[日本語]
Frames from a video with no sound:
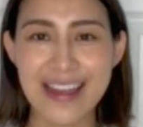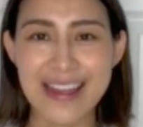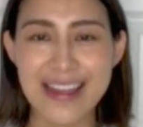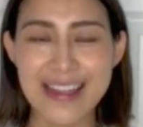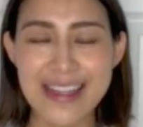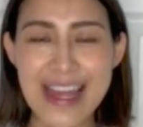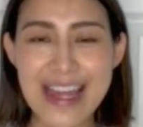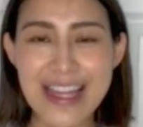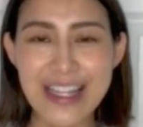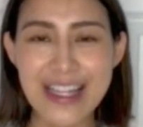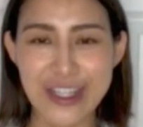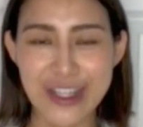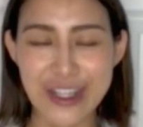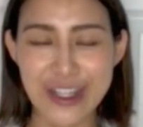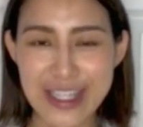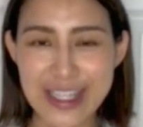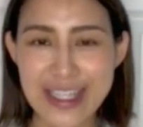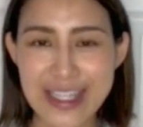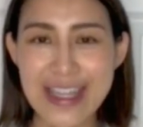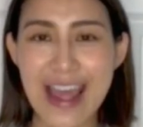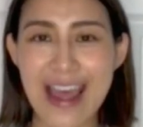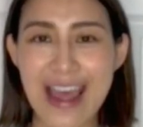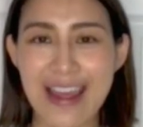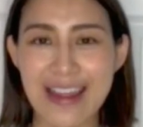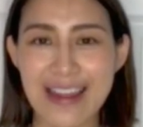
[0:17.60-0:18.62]

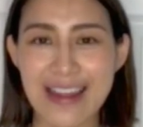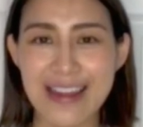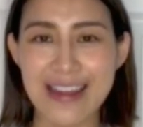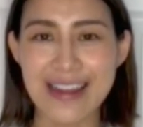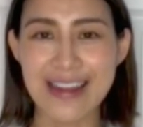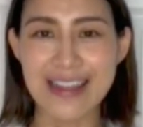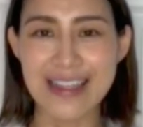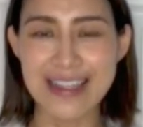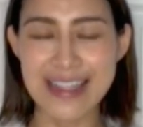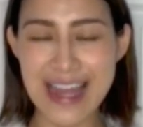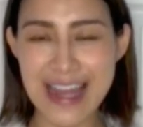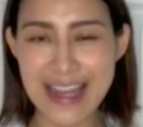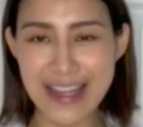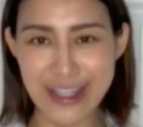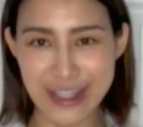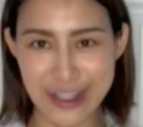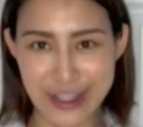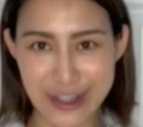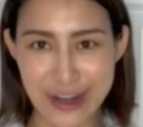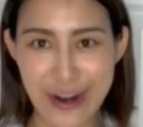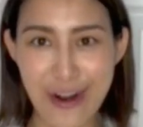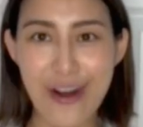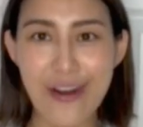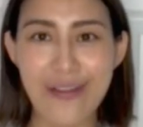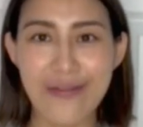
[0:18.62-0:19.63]
2011年、
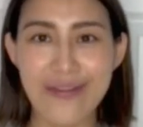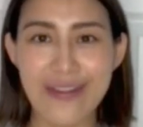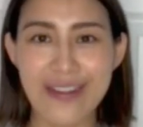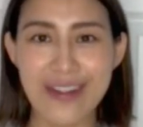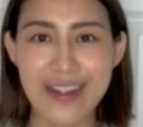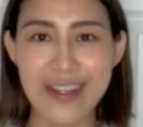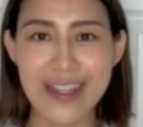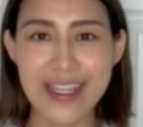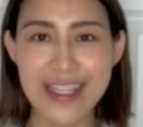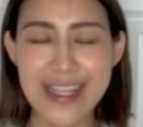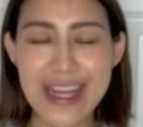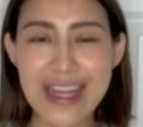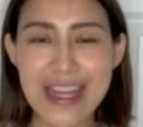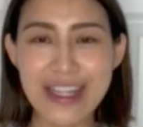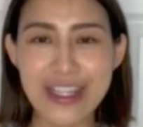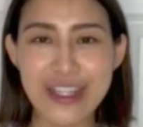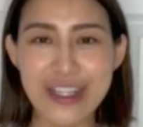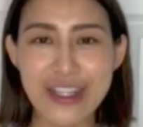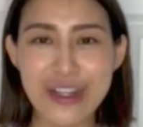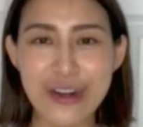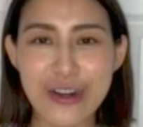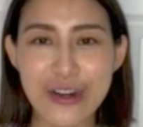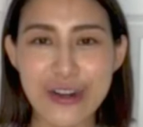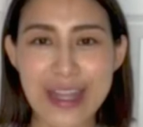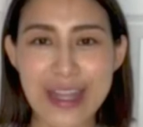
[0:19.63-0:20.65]
2015、
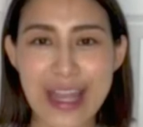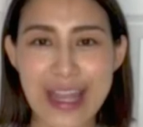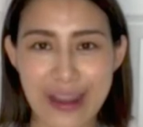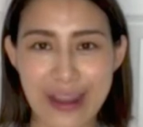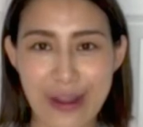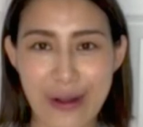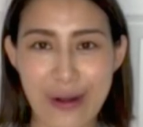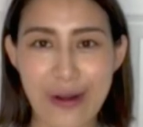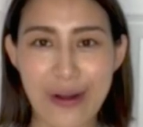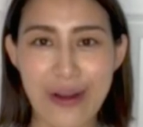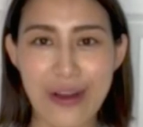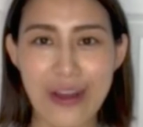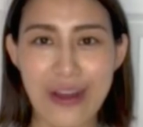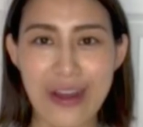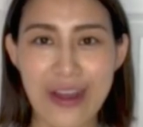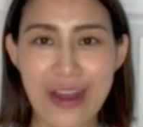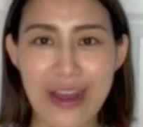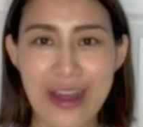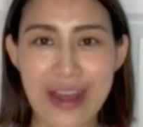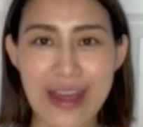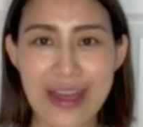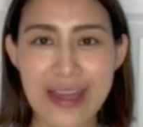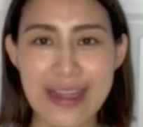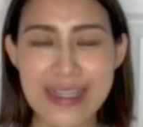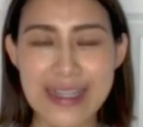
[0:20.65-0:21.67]
2016年の
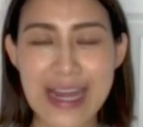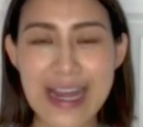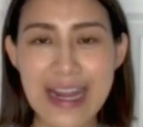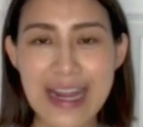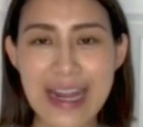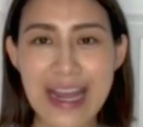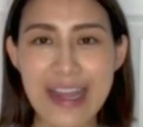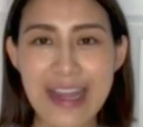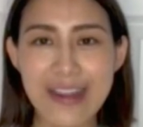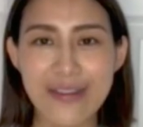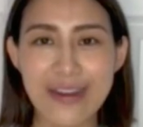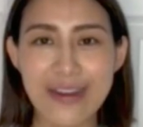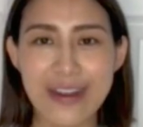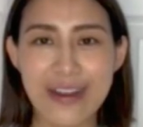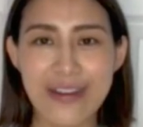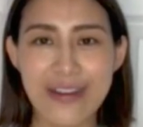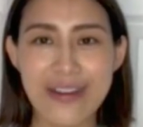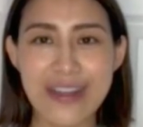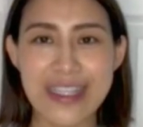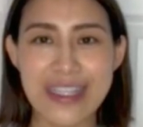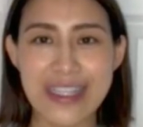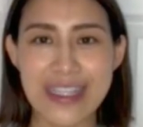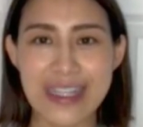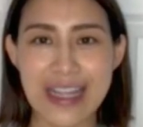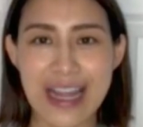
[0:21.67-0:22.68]
3回の日本
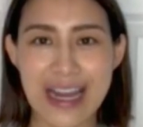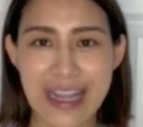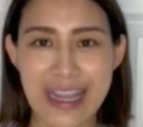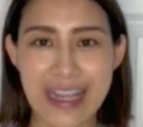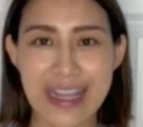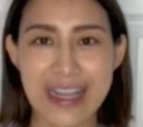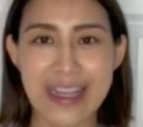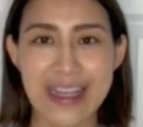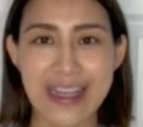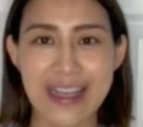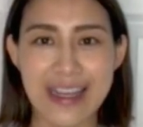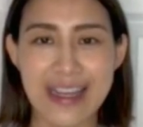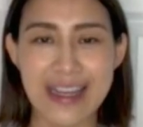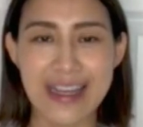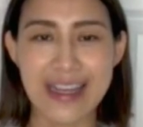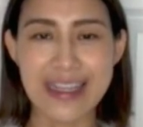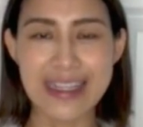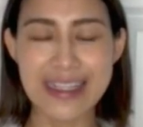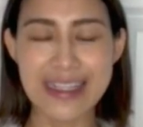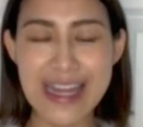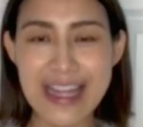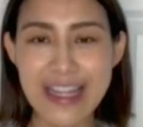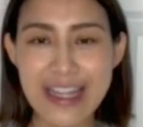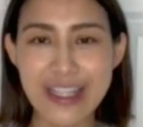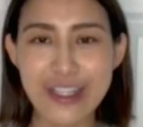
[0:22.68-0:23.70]
一になり、
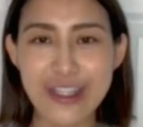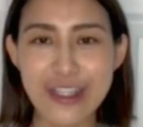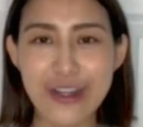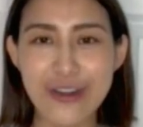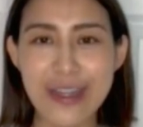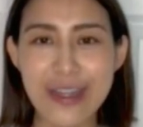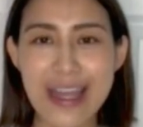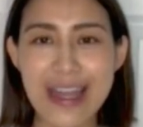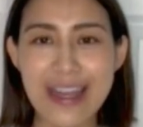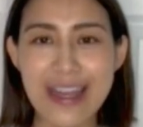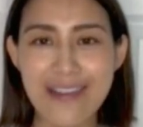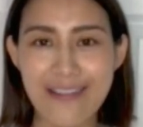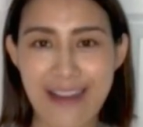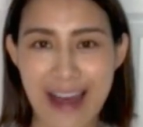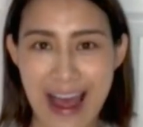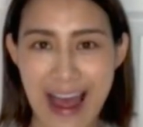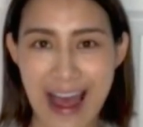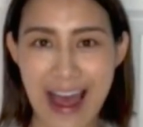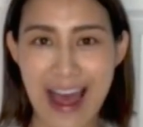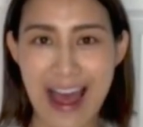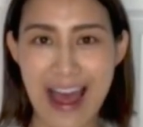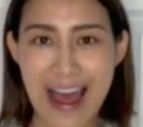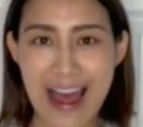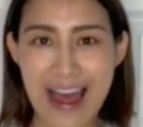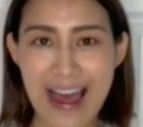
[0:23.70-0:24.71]
2014年には
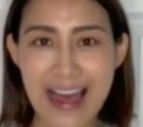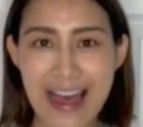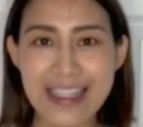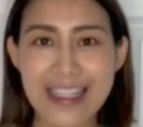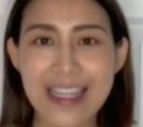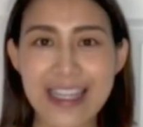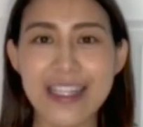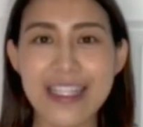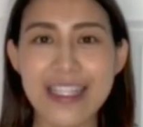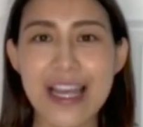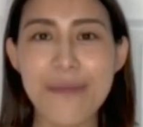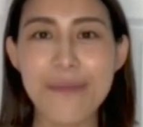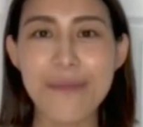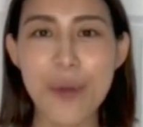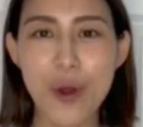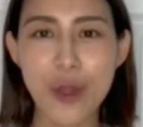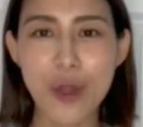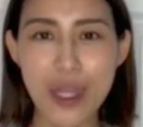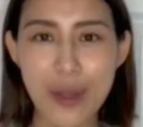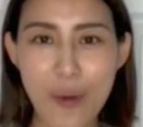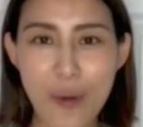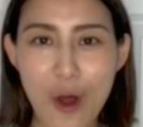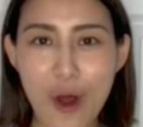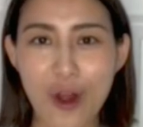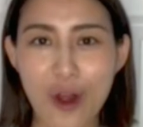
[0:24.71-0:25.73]
アジアチャンピオン
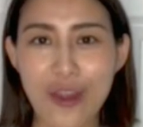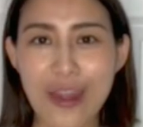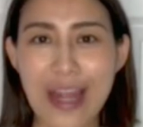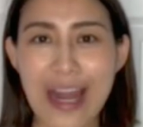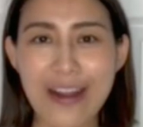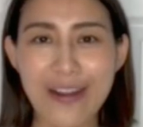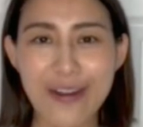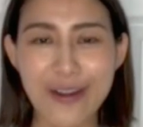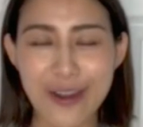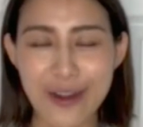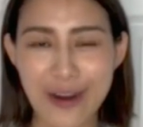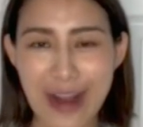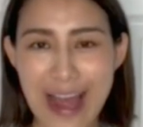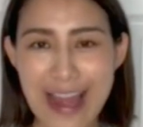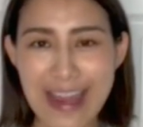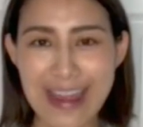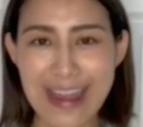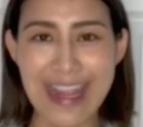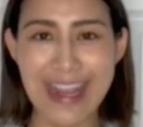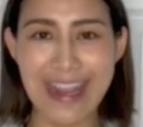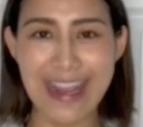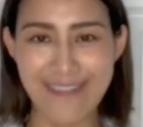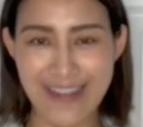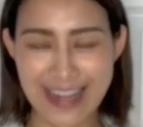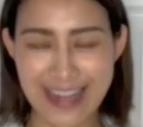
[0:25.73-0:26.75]
にもなることが
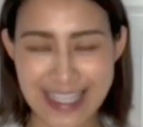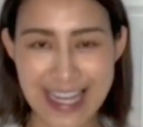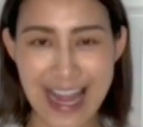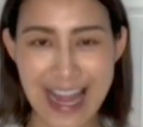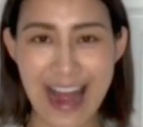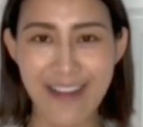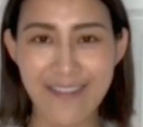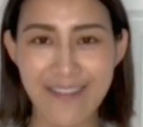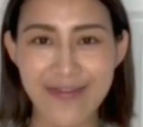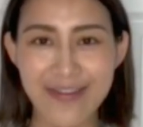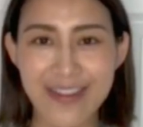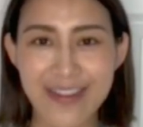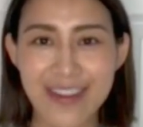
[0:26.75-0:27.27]
できました。